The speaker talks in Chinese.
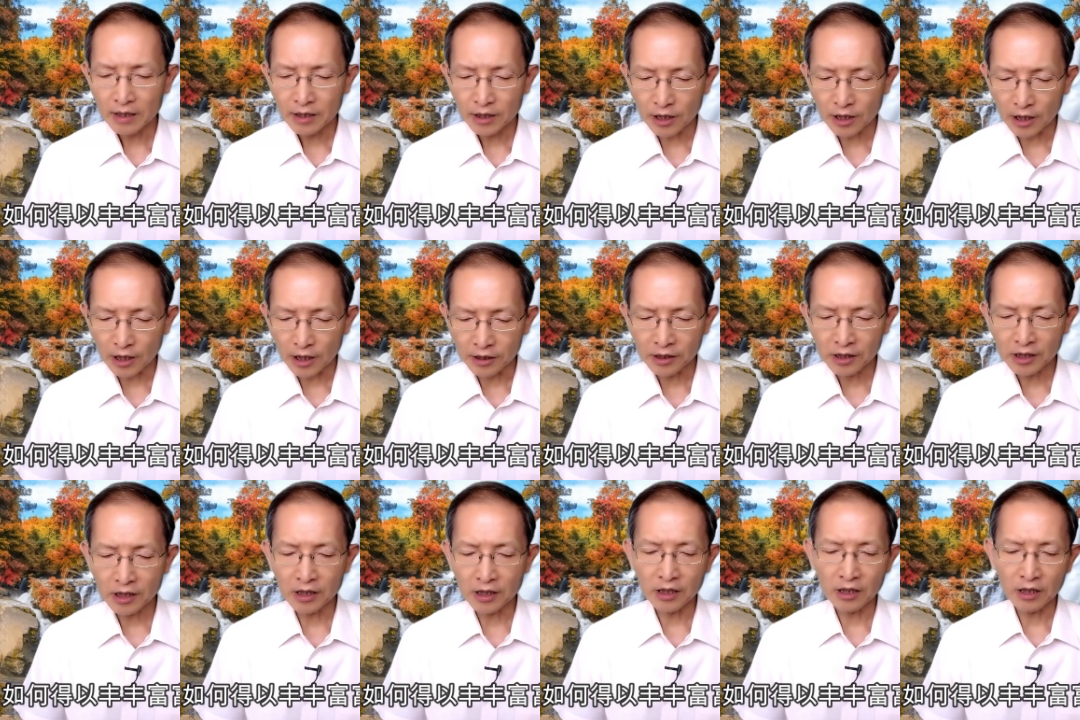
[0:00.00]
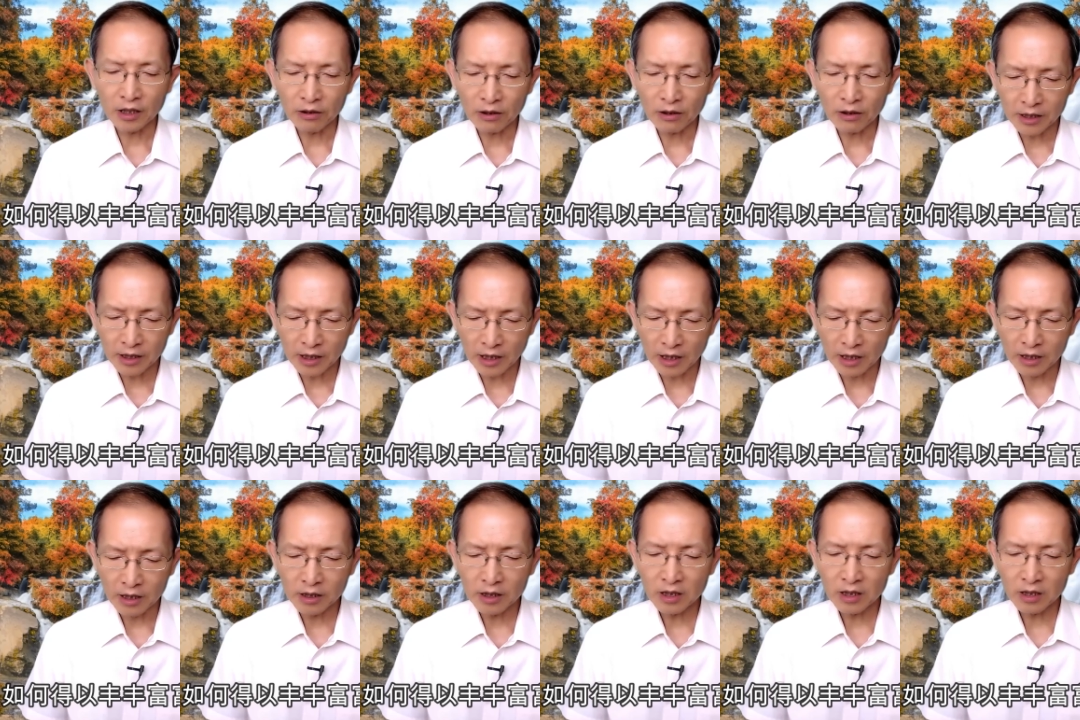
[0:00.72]
前进，有了
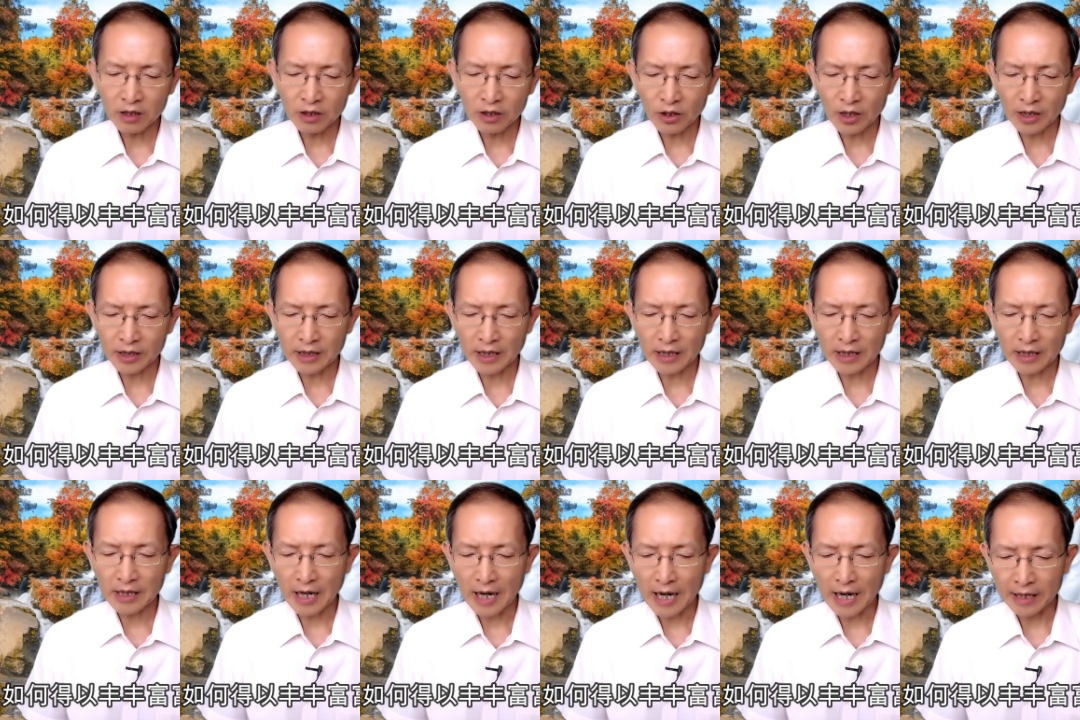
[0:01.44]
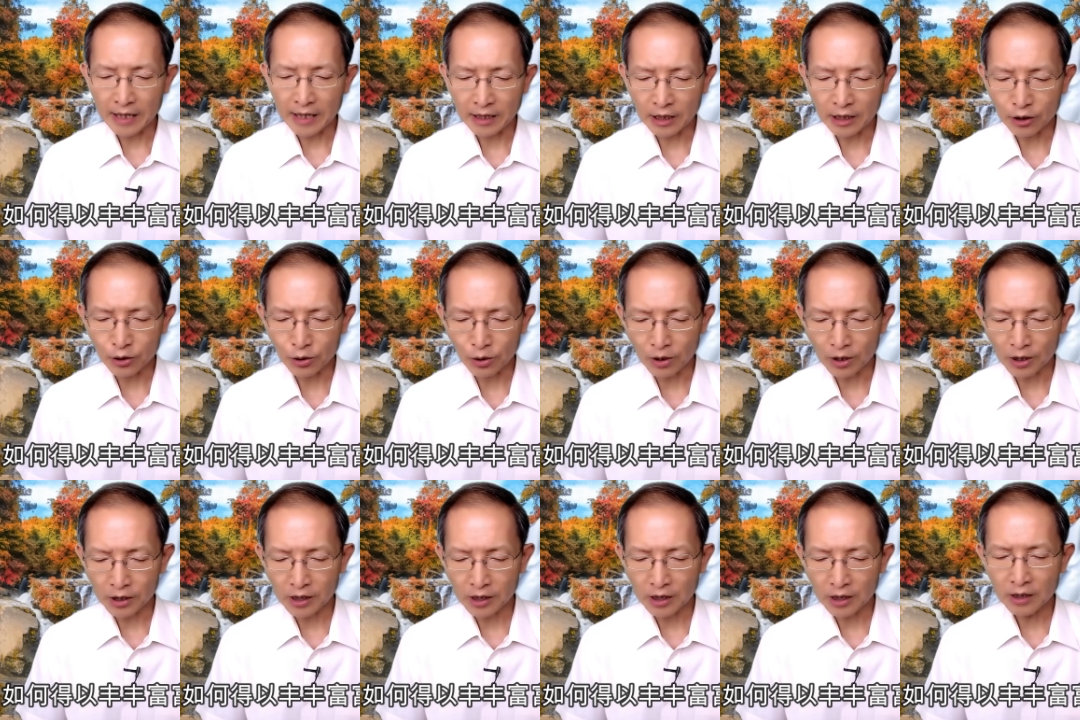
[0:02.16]
前进，要加上爱弟
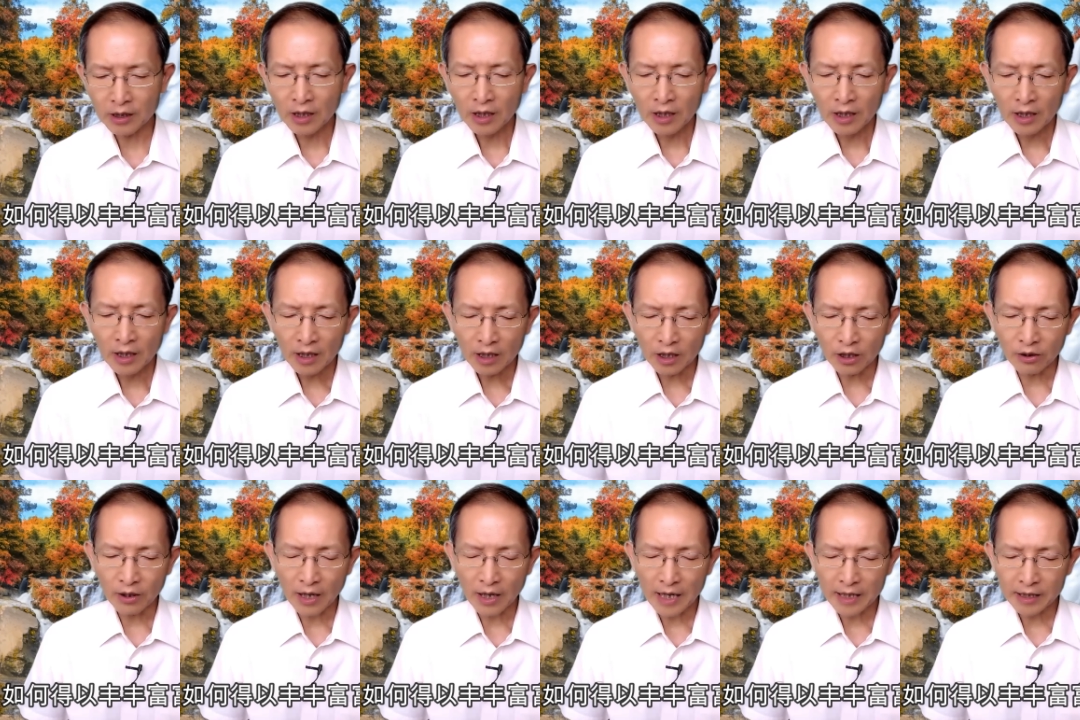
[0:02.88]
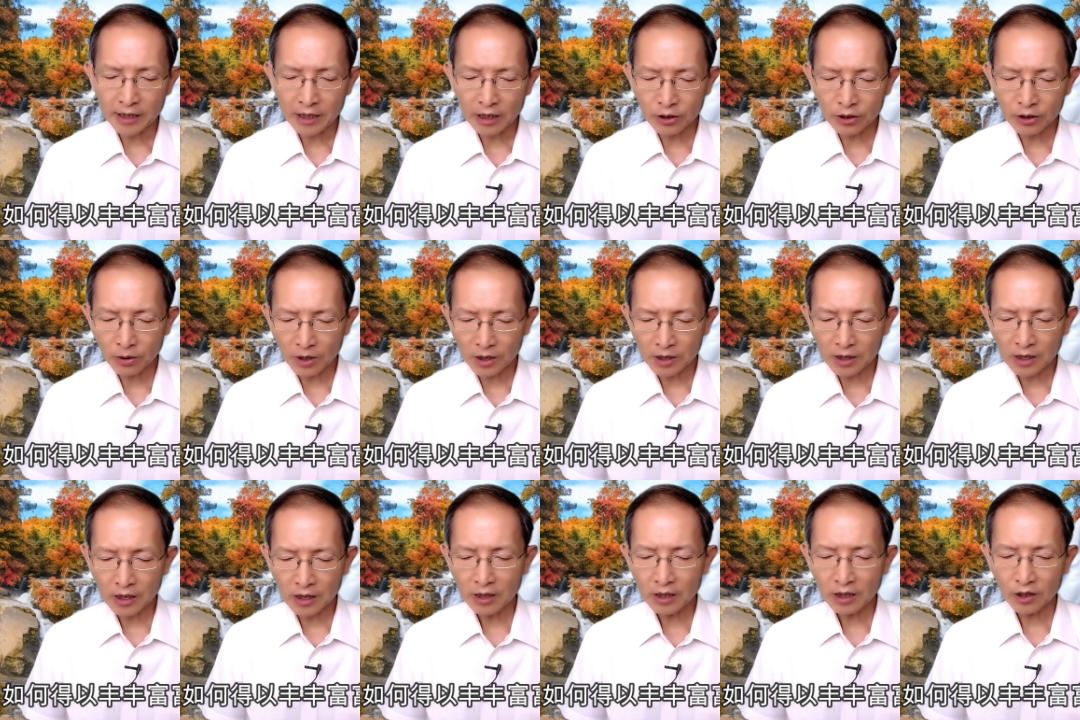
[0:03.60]
兄的心；有了爱弟兄
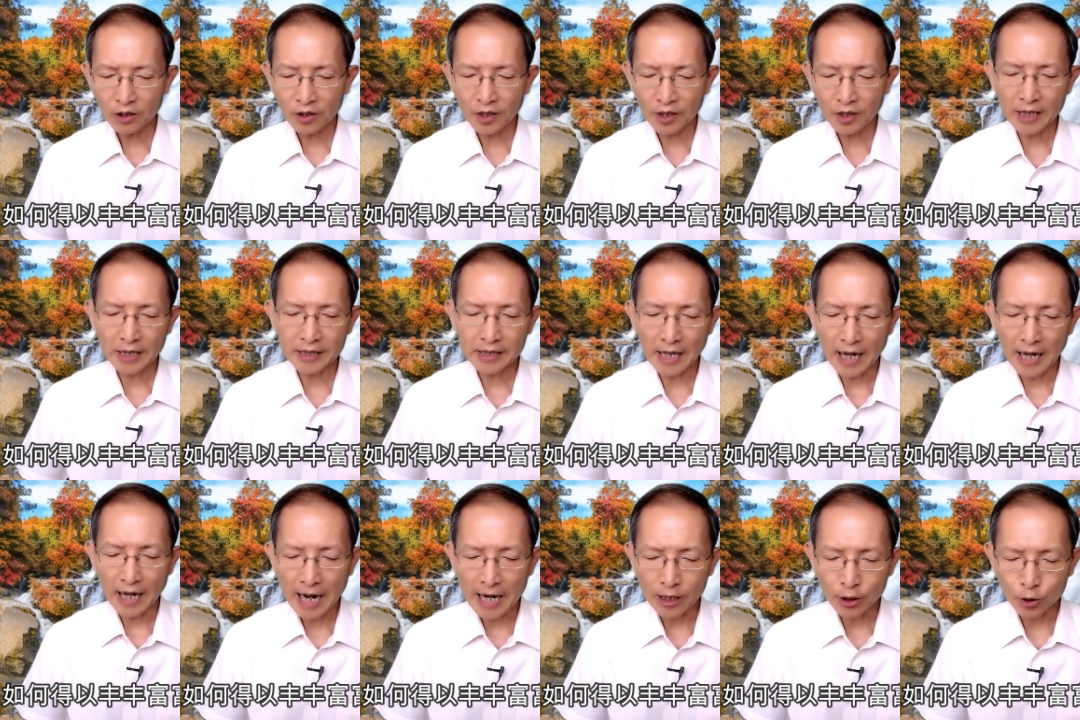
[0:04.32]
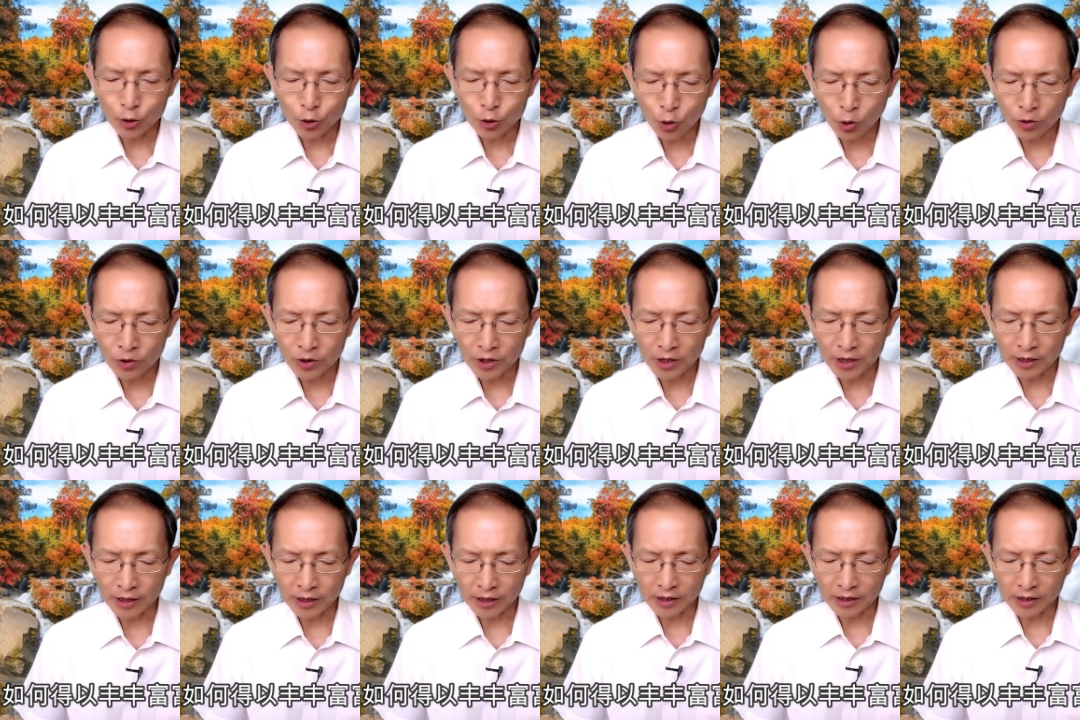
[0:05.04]
的心，要加上爱
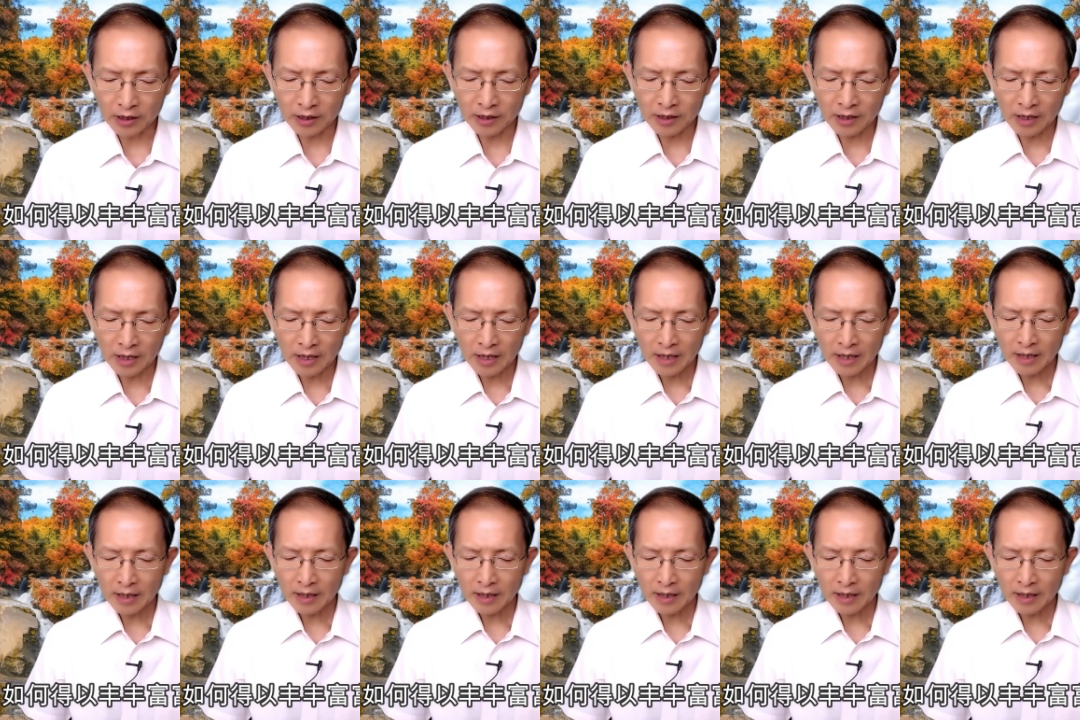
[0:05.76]
众人的心。